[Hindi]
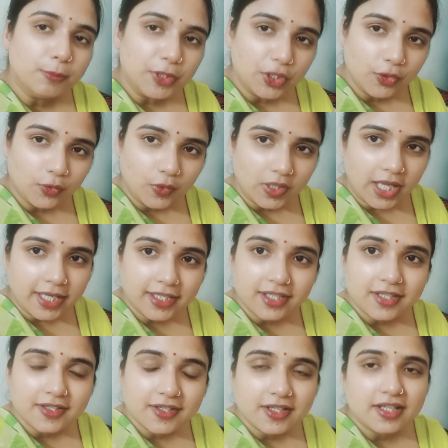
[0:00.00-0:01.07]
वीडियो को
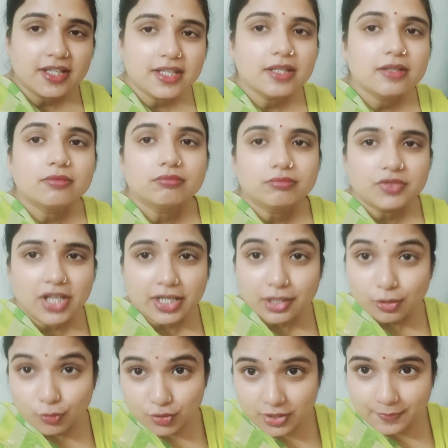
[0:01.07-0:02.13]
लाइक कीजिए
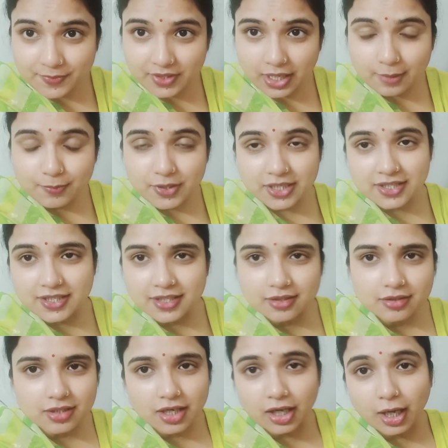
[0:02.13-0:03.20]
चैनल को सब्सक्राइब कीजिए